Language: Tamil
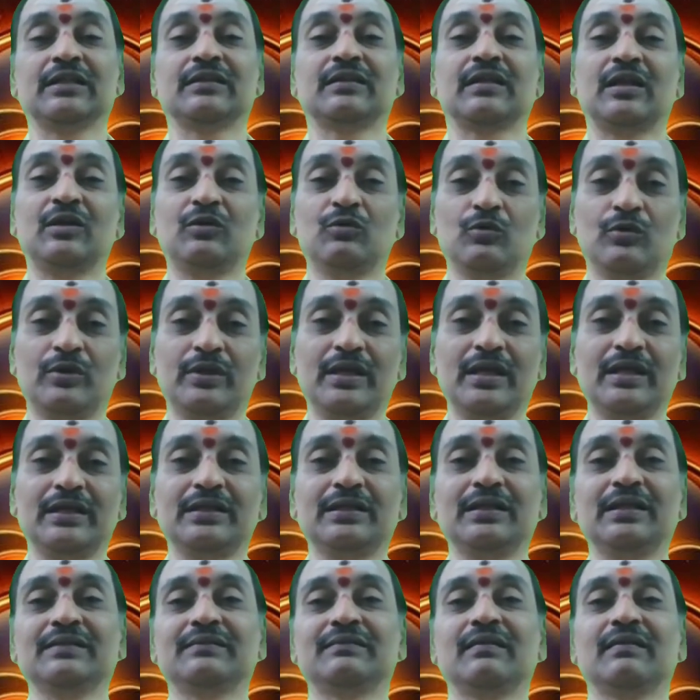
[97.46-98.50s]
தன்னுடைய
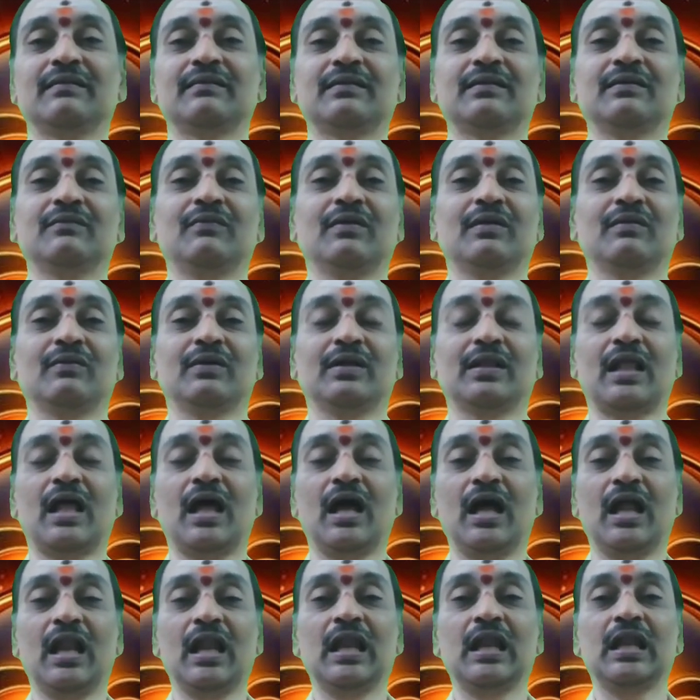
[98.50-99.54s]
இல்லத்திற்கு
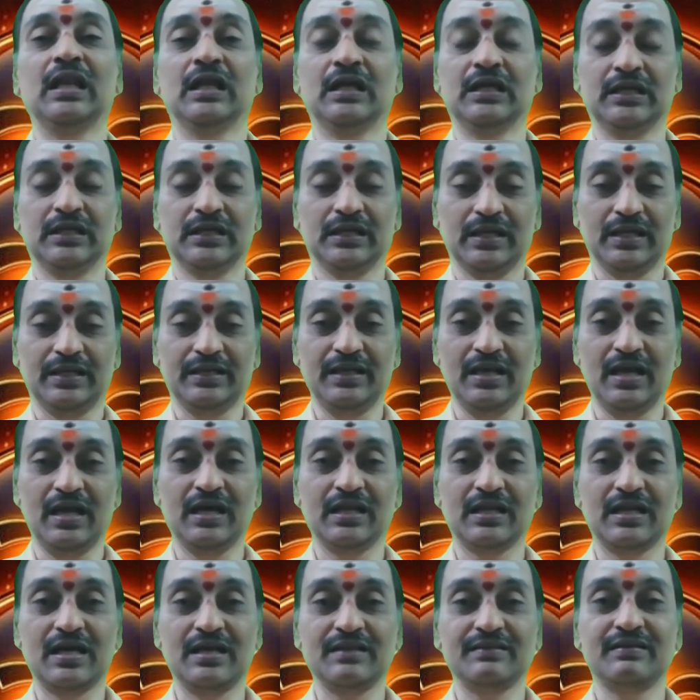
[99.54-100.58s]
வருவதால்
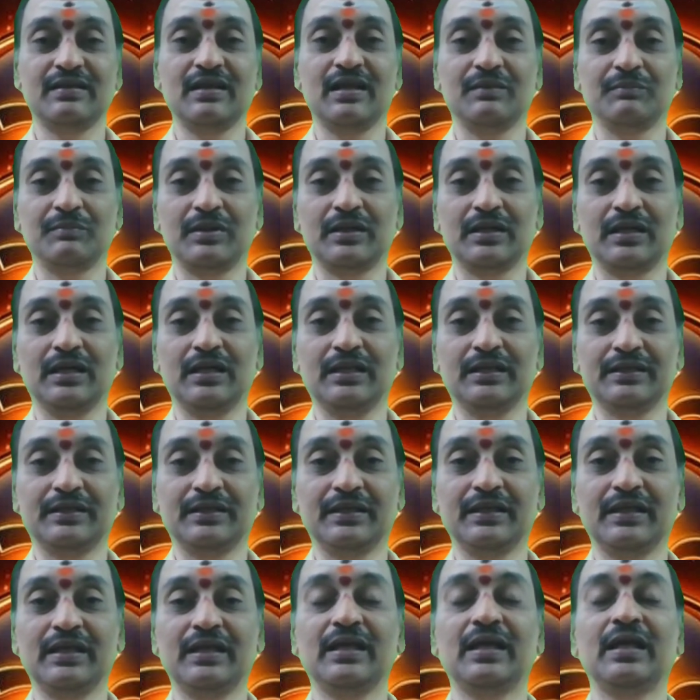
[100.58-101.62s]
கன்னியாராசி
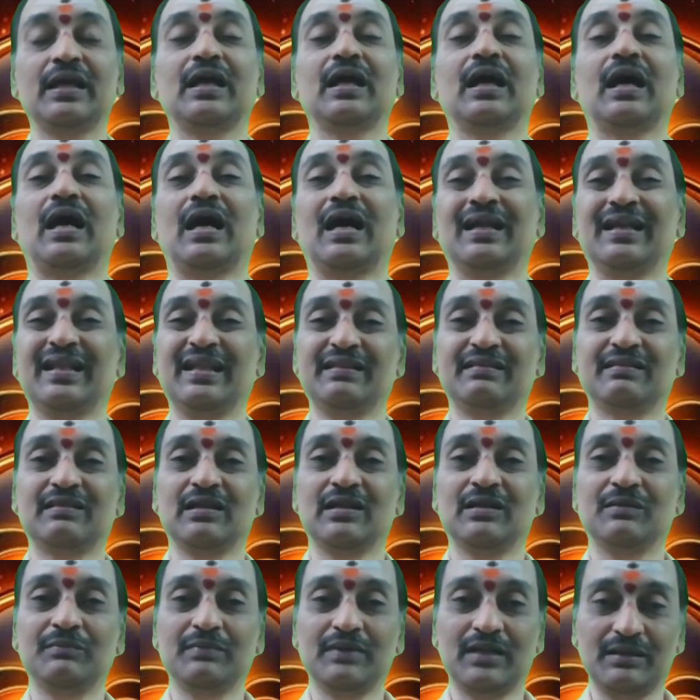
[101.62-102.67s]
அன்பர்களுக்கு
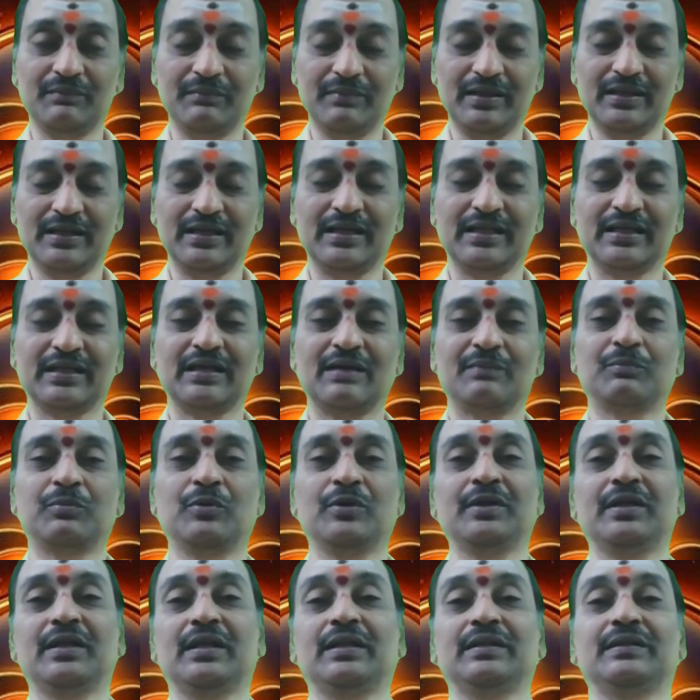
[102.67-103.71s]
அனைத்திலும் நன்மை நடக்கப்
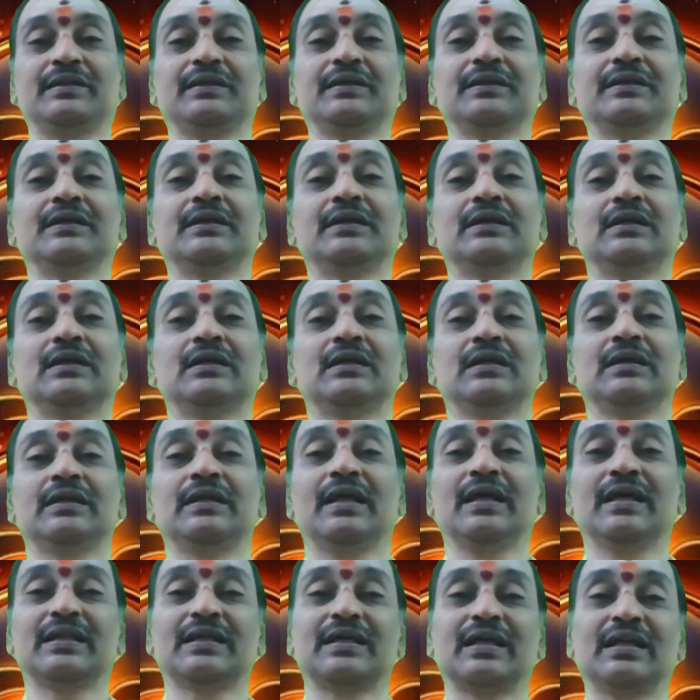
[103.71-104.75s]
போகிறது
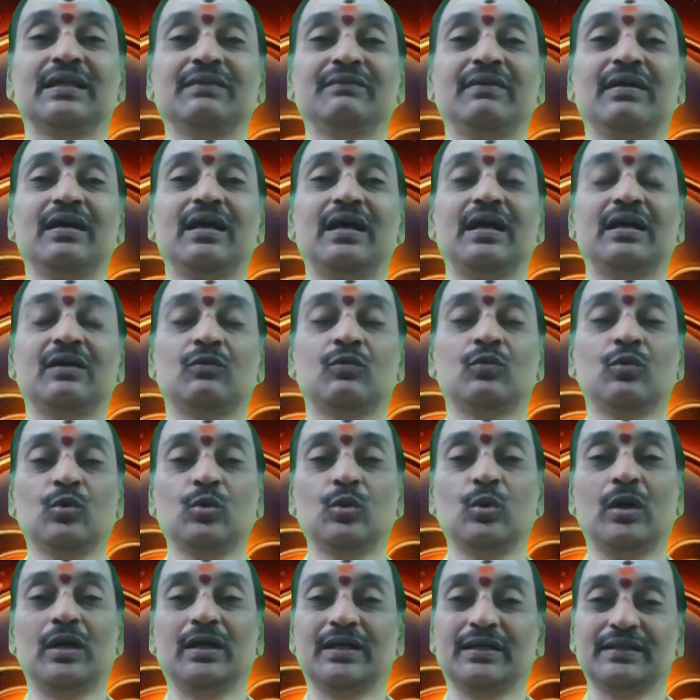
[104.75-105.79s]
ஏற்கனவே குரு
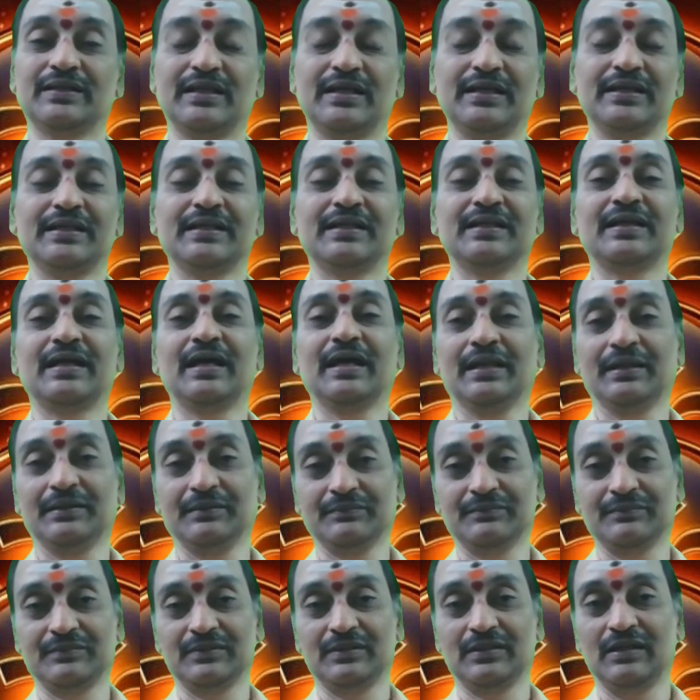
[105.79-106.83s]
அங்கே தான் இருக்கார்
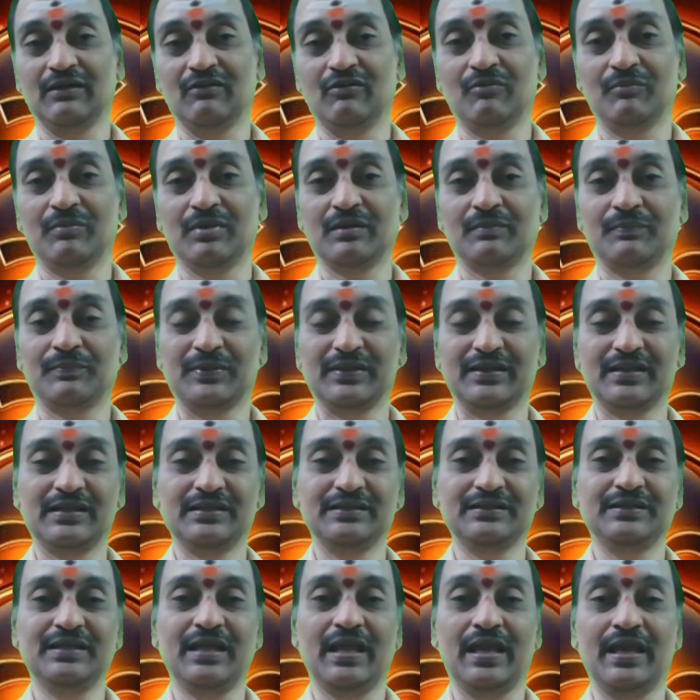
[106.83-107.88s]
நவம்பர்
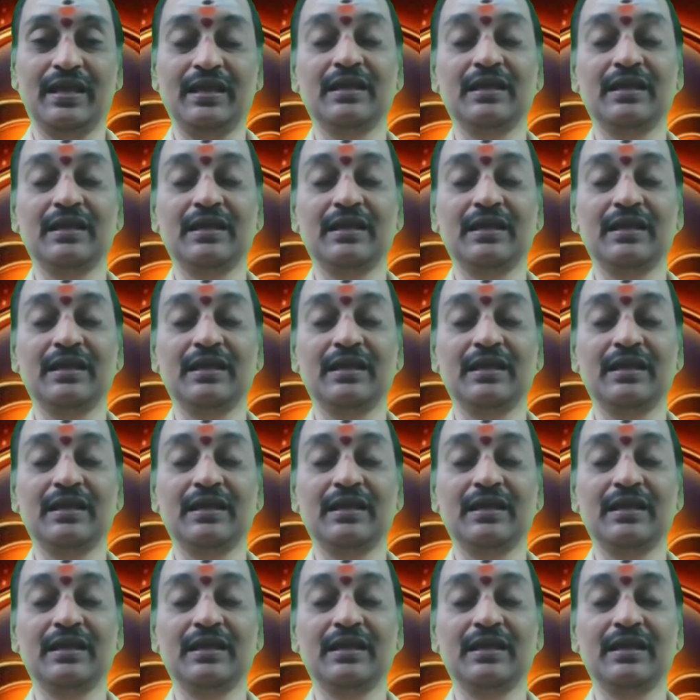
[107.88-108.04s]
பதினஞ்சு